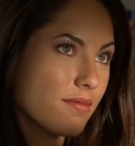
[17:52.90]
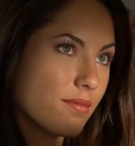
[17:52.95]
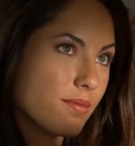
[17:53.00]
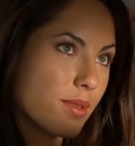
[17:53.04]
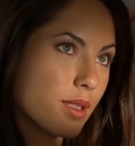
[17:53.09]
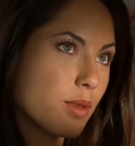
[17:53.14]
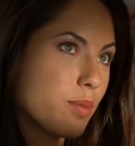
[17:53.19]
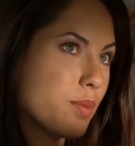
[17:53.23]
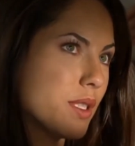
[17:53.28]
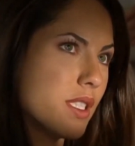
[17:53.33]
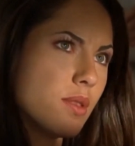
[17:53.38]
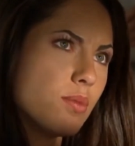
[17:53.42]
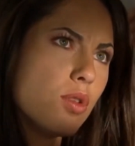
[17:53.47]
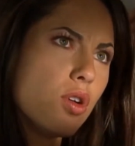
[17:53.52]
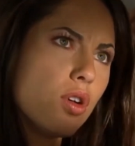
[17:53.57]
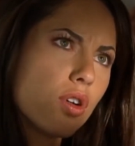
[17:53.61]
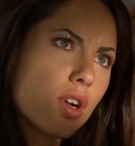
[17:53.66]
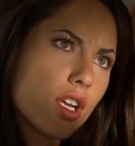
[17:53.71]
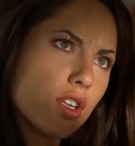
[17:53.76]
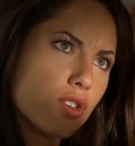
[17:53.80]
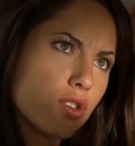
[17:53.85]
Pero pues de
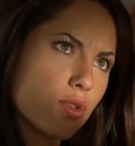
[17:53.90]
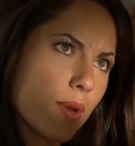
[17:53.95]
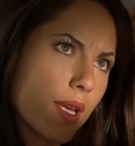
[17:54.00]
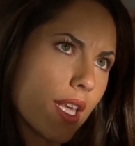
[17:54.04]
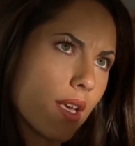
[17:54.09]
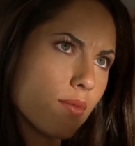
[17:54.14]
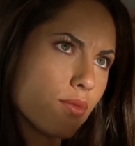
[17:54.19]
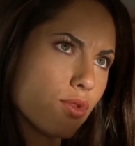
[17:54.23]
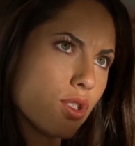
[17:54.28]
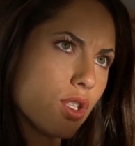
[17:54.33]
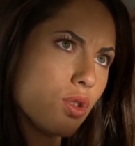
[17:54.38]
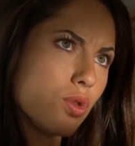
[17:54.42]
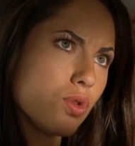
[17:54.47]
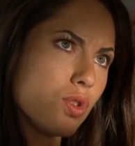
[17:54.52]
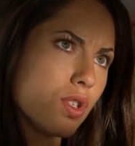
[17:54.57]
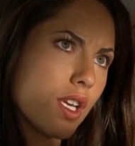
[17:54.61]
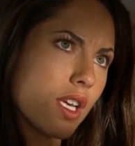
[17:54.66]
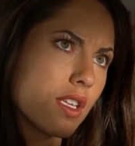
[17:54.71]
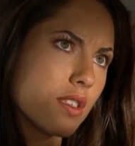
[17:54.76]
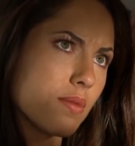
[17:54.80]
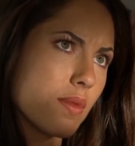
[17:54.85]
modo que nos vayamos si tú
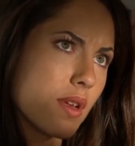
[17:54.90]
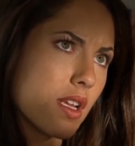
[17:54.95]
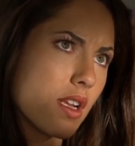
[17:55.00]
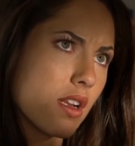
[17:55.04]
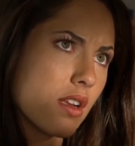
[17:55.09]
sigues mal.